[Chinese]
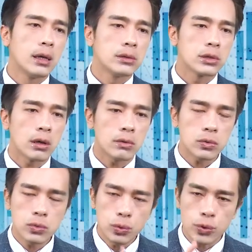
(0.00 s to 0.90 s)
从
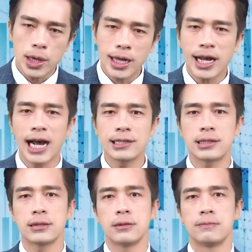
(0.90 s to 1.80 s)
五月开
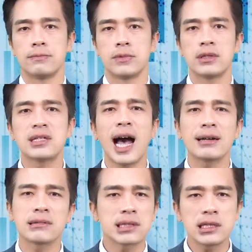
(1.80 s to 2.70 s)
始，
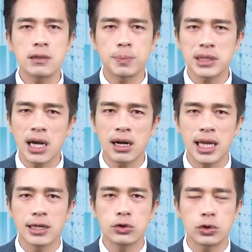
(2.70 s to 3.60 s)
涨势比较
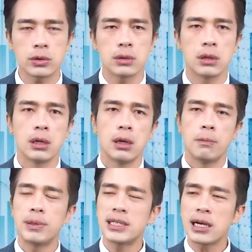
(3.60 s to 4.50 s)
连续、
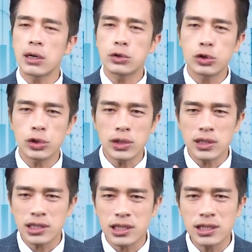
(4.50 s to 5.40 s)
比较有趋
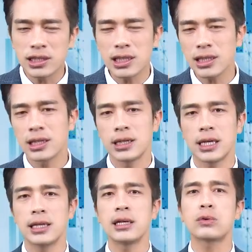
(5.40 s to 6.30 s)
势性可
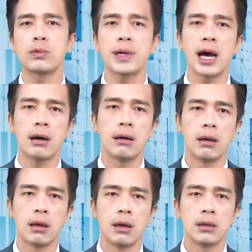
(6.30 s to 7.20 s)
言的股票
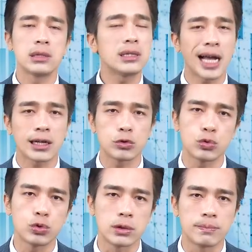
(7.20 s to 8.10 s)
是哪个
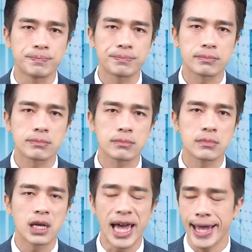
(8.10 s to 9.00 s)
族
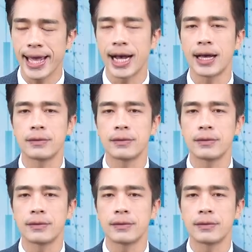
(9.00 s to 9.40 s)
群？AI，